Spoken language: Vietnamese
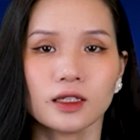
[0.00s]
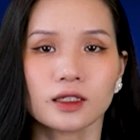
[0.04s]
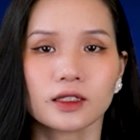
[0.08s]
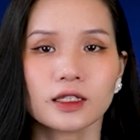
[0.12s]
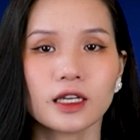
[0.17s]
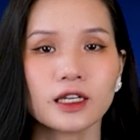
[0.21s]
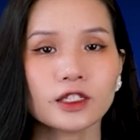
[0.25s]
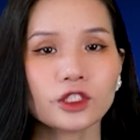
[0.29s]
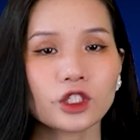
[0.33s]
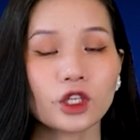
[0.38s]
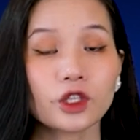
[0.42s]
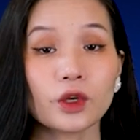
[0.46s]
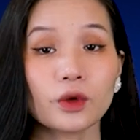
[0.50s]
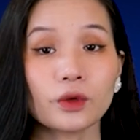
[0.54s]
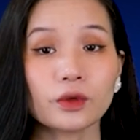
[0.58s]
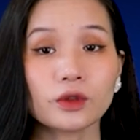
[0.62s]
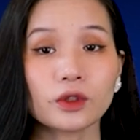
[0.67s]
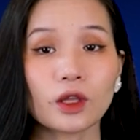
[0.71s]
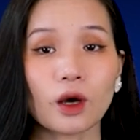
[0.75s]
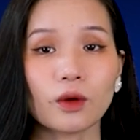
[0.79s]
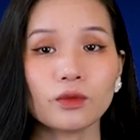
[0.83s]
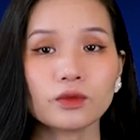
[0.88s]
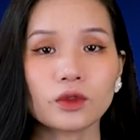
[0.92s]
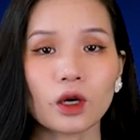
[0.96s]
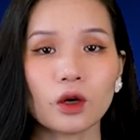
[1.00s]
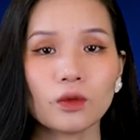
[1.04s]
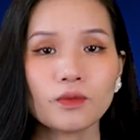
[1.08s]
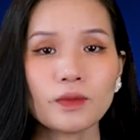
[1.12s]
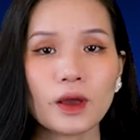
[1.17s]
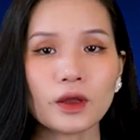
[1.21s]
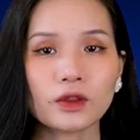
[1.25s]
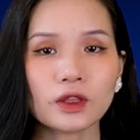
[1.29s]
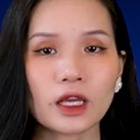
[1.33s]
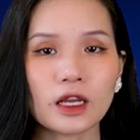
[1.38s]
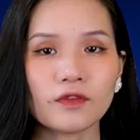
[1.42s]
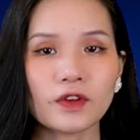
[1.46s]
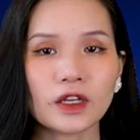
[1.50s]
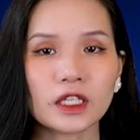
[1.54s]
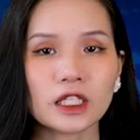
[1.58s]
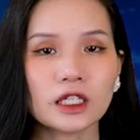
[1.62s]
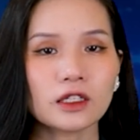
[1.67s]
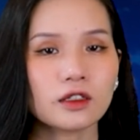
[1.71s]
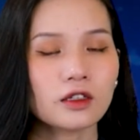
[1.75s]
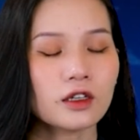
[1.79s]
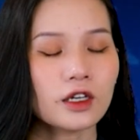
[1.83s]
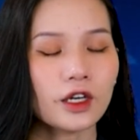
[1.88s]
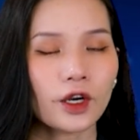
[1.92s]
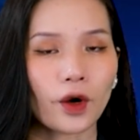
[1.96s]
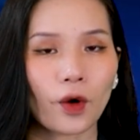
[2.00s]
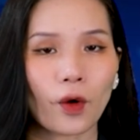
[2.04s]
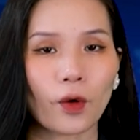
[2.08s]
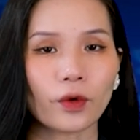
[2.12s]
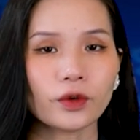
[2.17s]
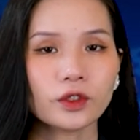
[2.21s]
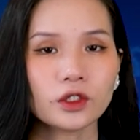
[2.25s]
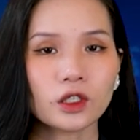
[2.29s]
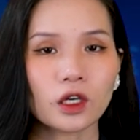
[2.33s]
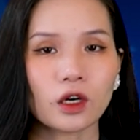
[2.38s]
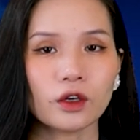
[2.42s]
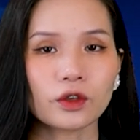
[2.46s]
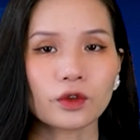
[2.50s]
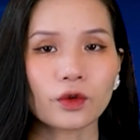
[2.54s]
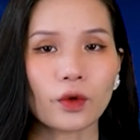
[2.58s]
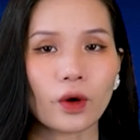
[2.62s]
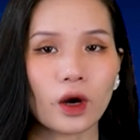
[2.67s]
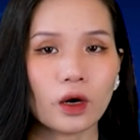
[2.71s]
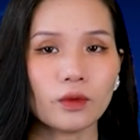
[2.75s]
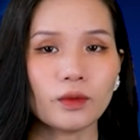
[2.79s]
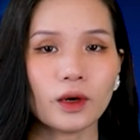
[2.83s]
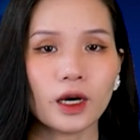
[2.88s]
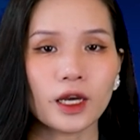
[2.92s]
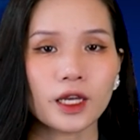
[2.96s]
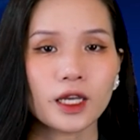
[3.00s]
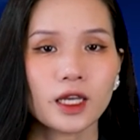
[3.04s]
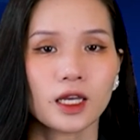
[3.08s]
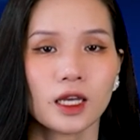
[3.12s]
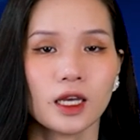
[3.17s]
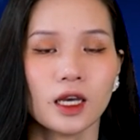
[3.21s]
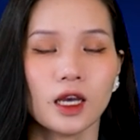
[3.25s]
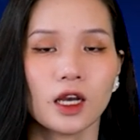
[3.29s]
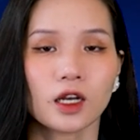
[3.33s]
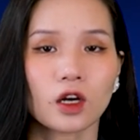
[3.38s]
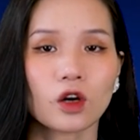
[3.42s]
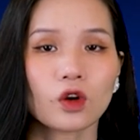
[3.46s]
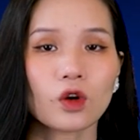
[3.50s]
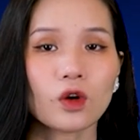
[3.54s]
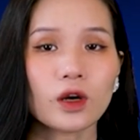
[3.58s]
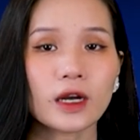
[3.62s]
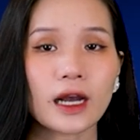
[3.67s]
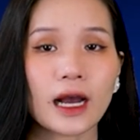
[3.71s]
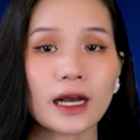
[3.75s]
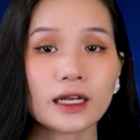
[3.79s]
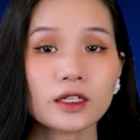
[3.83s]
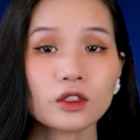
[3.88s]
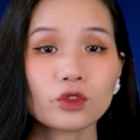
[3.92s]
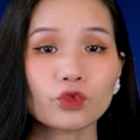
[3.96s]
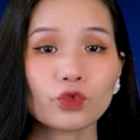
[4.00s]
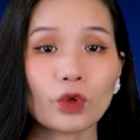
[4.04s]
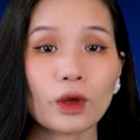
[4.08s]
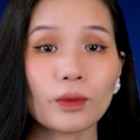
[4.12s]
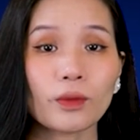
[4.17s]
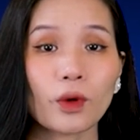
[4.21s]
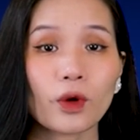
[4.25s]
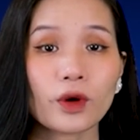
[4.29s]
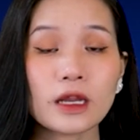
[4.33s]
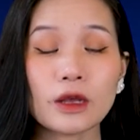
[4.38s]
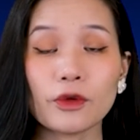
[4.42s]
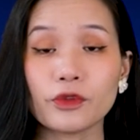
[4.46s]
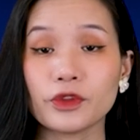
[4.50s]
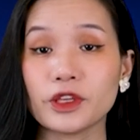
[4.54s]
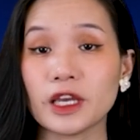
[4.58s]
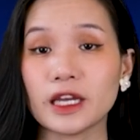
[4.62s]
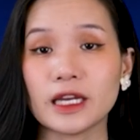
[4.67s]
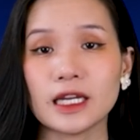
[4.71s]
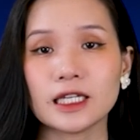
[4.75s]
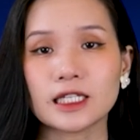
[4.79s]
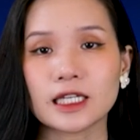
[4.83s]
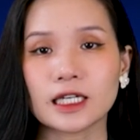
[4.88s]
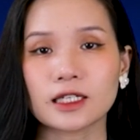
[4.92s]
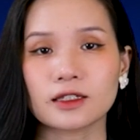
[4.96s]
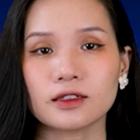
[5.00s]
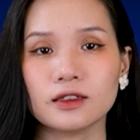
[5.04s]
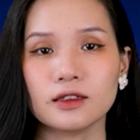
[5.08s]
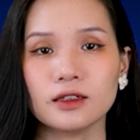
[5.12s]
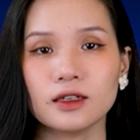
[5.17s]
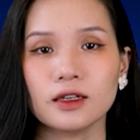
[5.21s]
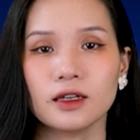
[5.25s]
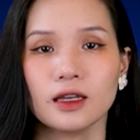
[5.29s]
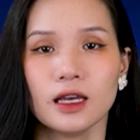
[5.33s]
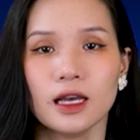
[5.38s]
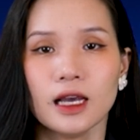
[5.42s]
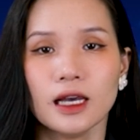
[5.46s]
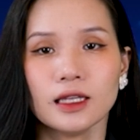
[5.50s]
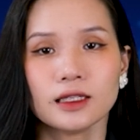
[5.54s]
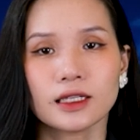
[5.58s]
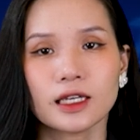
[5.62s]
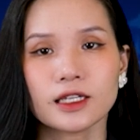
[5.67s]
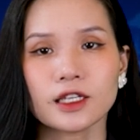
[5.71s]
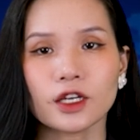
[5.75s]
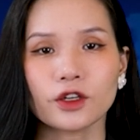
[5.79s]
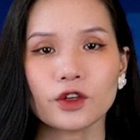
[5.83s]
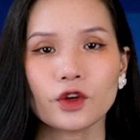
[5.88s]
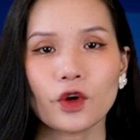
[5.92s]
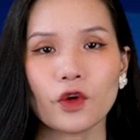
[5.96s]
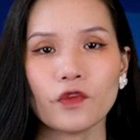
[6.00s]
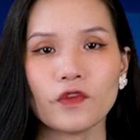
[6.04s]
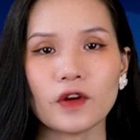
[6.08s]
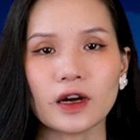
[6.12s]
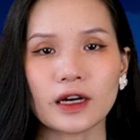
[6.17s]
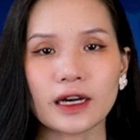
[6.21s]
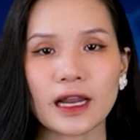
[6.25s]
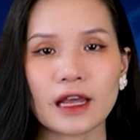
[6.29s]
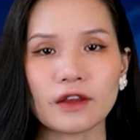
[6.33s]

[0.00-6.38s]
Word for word: Nhưng cho dù Tổng thống Putin và những người hỗ trợ của ông ấy có cố gắng tuyên bố điều gì đi chăng nữa, thì những khu vực